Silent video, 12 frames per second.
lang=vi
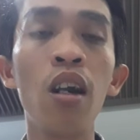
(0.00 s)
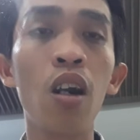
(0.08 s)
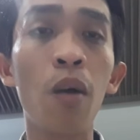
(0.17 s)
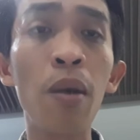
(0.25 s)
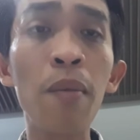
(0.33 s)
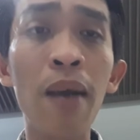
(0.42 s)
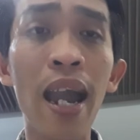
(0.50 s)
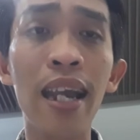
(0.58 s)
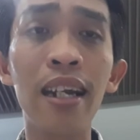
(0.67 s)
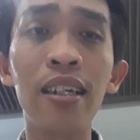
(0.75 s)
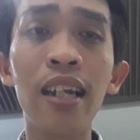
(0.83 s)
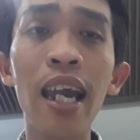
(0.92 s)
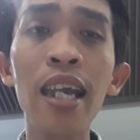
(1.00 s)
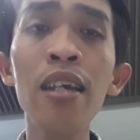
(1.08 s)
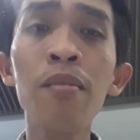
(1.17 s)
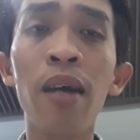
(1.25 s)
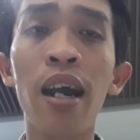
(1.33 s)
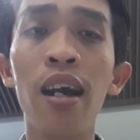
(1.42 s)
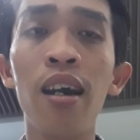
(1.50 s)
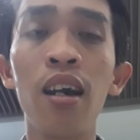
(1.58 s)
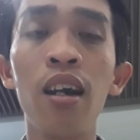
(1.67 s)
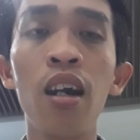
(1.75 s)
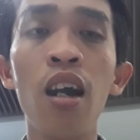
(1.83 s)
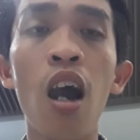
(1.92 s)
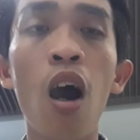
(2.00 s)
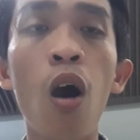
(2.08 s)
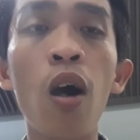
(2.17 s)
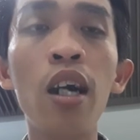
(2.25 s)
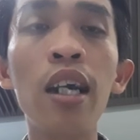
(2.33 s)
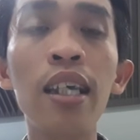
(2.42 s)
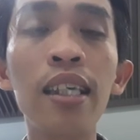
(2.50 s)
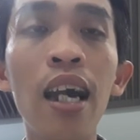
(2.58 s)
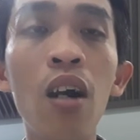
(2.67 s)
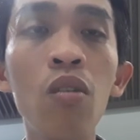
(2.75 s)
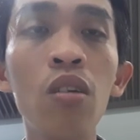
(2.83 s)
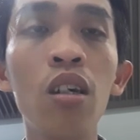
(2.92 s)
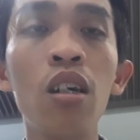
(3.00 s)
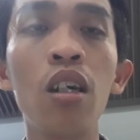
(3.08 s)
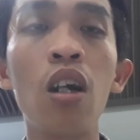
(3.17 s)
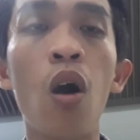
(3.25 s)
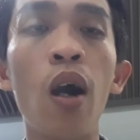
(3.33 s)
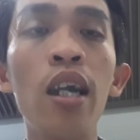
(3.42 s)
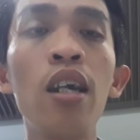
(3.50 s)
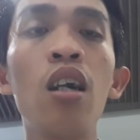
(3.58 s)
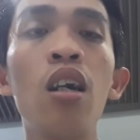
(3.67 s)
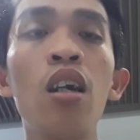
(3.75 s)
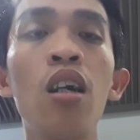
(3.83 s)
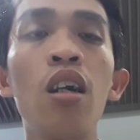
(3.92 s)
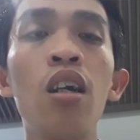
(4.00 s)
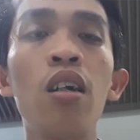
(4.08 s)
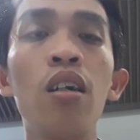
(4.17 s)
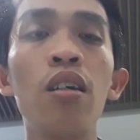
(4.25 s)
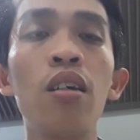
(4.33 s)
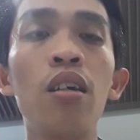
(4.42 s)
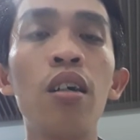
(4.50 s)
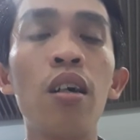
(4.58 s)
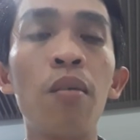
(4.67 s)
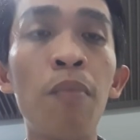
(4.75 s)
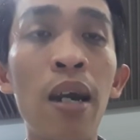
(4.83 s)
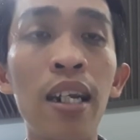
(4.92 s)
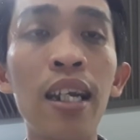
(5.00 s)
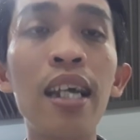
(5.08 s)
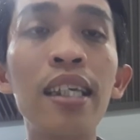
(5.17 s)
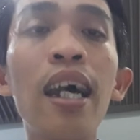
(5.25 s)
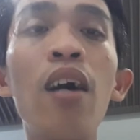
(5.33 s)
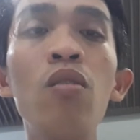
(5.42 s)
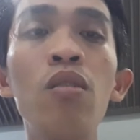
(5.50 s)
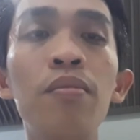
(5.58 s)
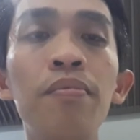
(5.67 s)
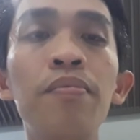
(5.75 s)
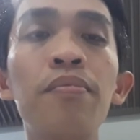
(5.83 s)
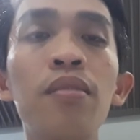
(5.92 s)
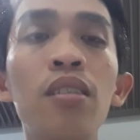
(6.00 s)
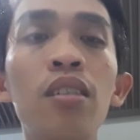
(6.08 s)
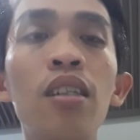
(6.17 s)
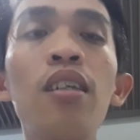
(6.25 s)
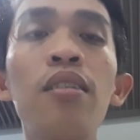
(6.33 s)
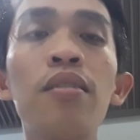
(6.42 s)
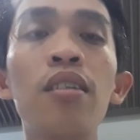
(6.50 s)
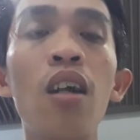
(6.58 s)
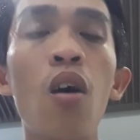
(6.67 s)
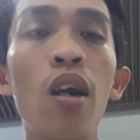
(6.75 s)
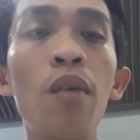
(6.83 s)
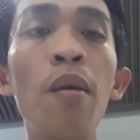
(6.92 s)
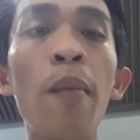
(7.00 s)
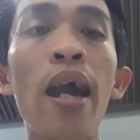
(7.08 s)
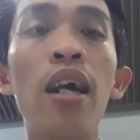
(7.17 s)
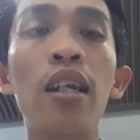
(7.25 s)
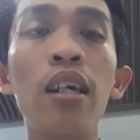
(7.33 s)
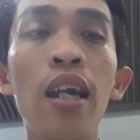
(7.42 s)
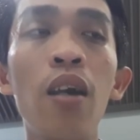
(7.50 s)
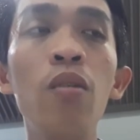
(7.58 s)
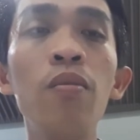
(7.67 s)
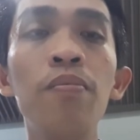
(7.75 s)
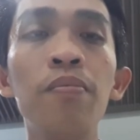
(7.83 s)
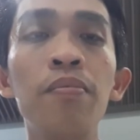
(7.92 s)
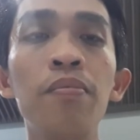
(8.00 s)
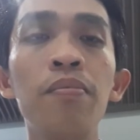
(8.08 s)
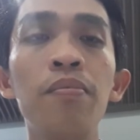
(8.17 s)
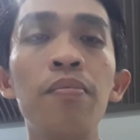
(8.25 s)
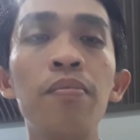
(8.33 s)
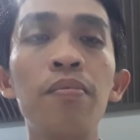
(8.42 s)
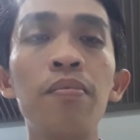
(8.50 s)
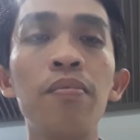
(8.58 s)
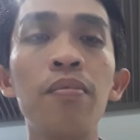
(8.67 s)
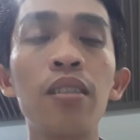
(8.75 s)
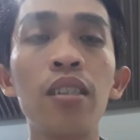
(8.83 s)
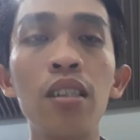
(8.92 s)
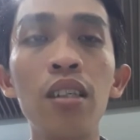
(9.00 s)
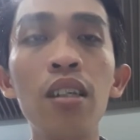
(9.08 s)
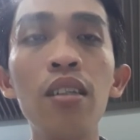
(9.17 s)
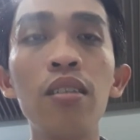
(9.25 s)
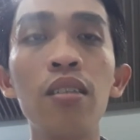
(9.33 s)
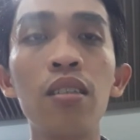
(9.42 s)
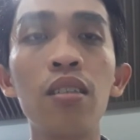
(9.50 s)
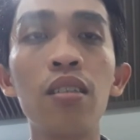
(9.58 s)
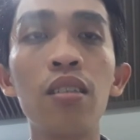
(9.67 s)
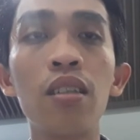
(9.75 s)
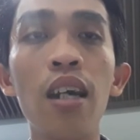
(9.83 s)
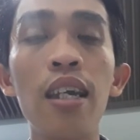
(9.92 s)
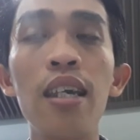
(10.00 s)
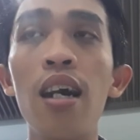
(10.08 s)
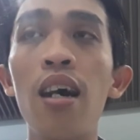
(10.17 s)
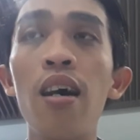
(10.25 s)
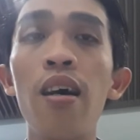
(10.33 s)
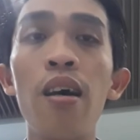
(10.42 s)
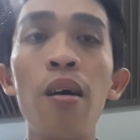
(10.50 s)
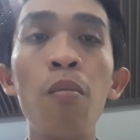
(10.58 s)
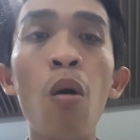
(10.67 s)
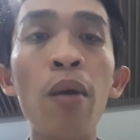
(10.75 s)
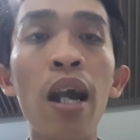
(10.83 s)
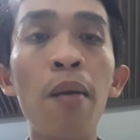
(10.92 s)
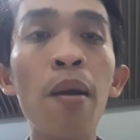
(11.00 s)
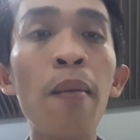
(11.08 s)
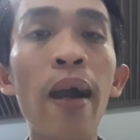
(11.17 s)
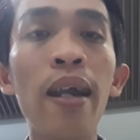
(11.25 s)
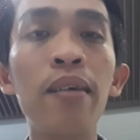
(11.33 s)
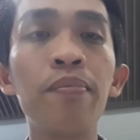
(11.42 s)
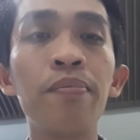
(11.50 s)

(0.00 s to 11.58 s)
rồi mấy bạn thấy mà họ ra sao rồi mình ra sao đó. rồi mấy bạn là tự hiểu đó. thì uh, mong rằng mấy bạn